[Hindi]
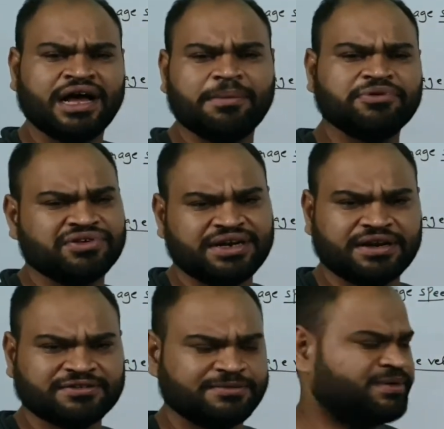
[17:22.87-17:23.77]
अपोजिट
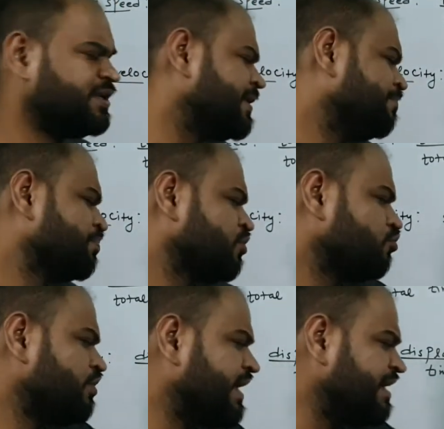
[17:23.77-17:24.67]
डायरेक्शन में ठीक है तो
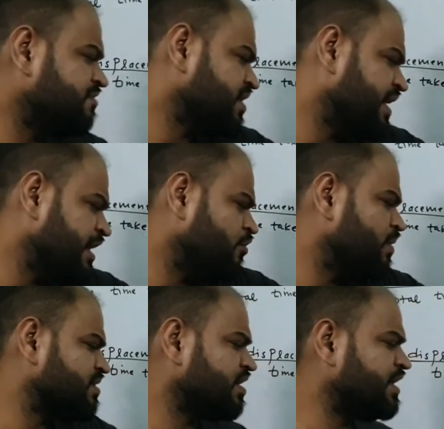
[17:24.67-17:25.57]
जो नेगेटिव साइन आएगा वो
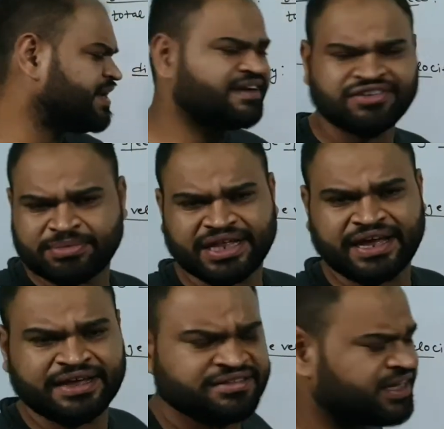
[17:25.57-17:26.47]
बेसिकली डायरेक्शन
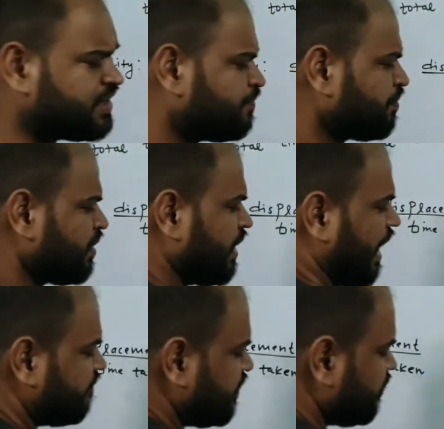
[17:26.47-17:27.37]
बताएगी इसकी एवरेज